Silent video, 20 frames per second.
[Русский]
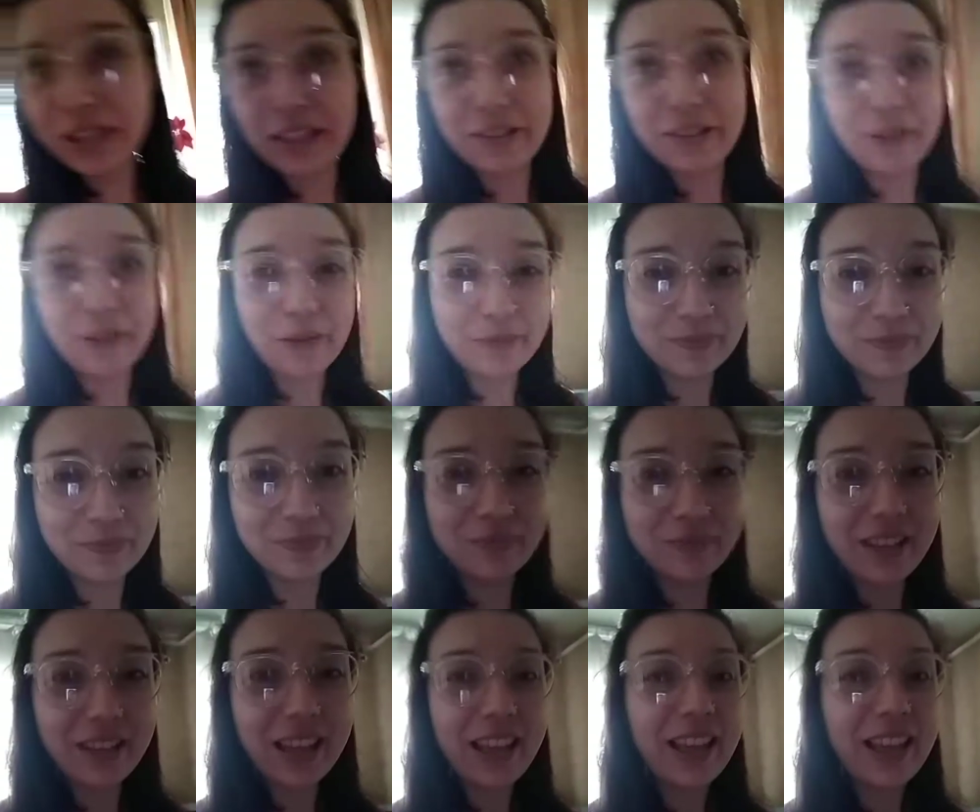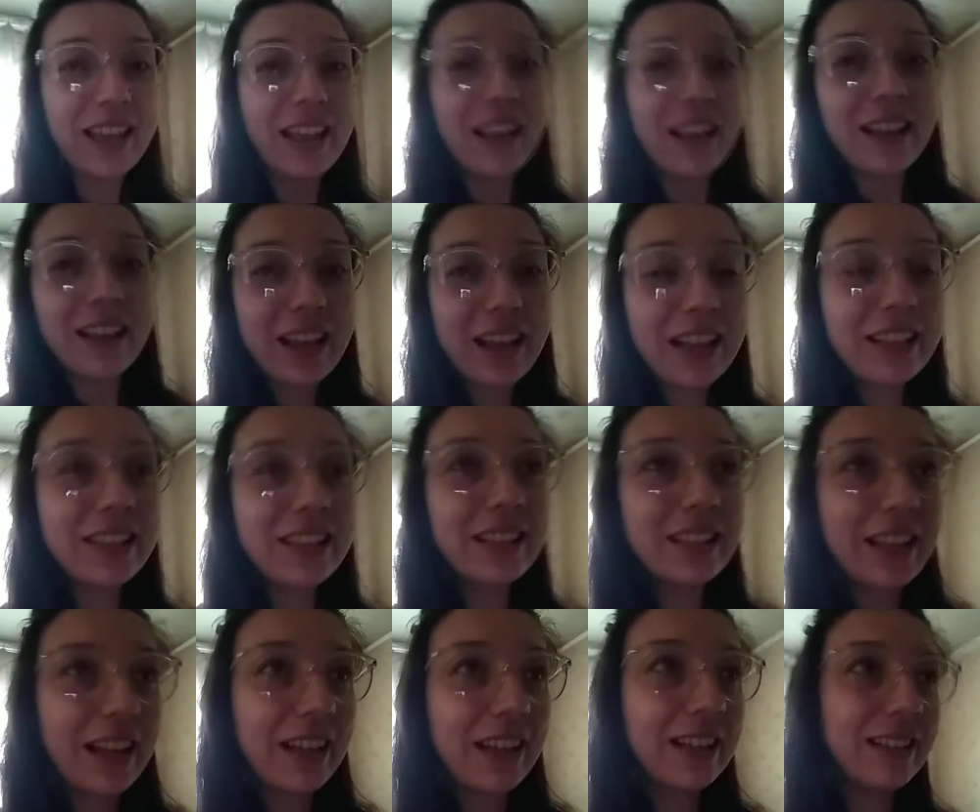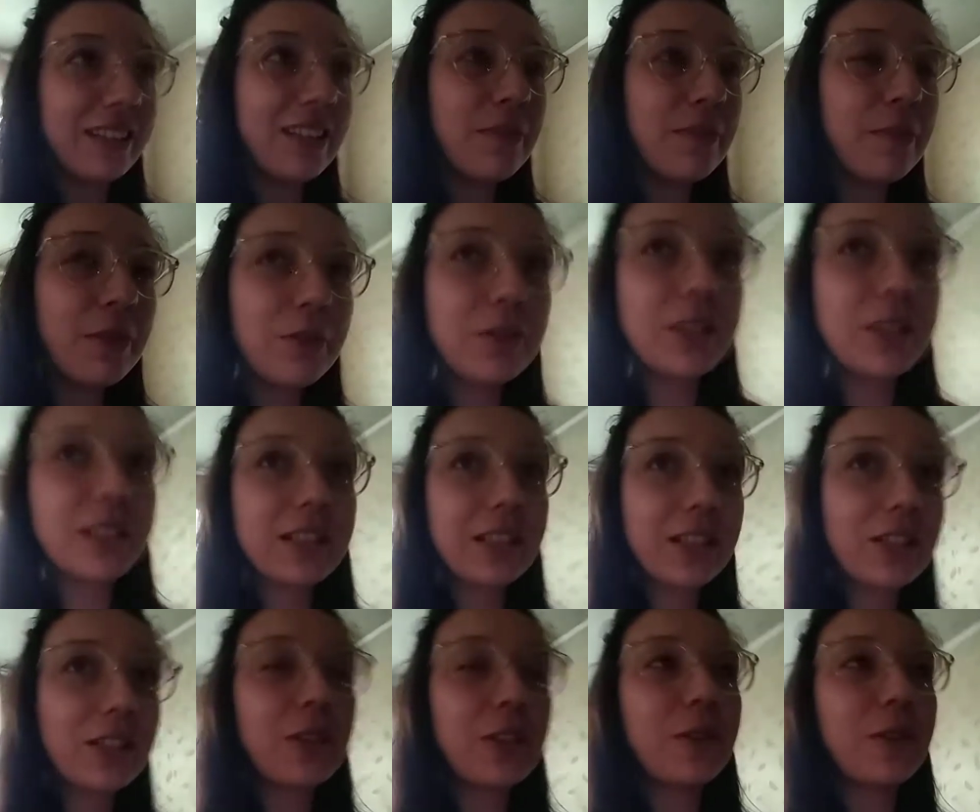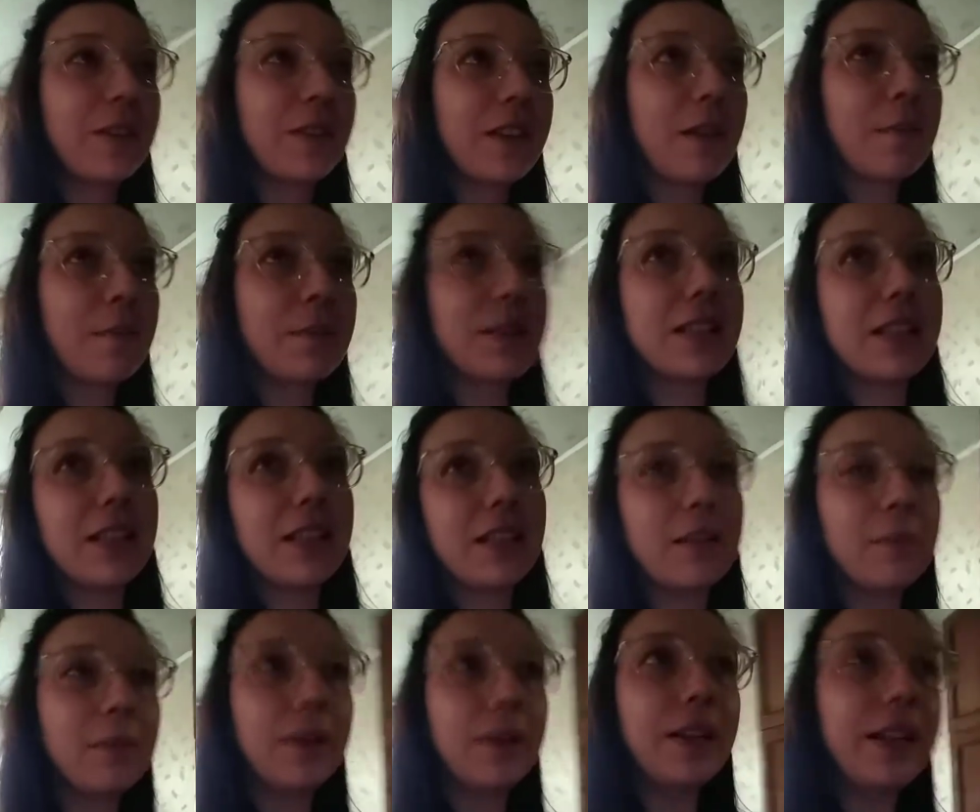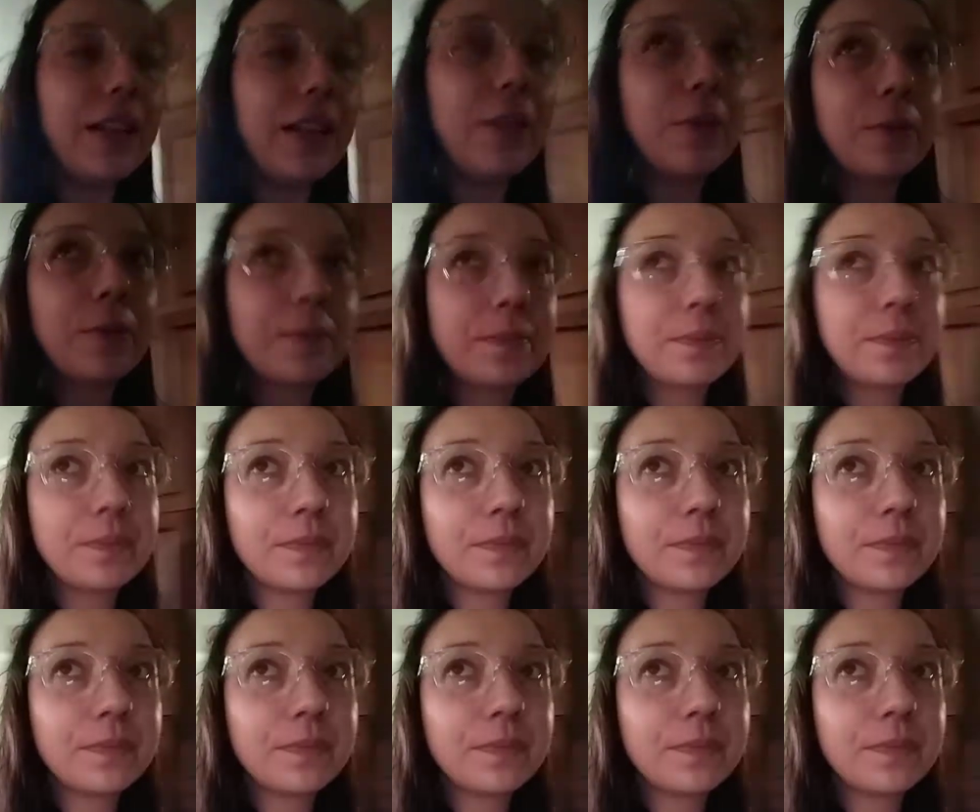льдом. Как-то так. Не могу сказать, что я постоянно болею.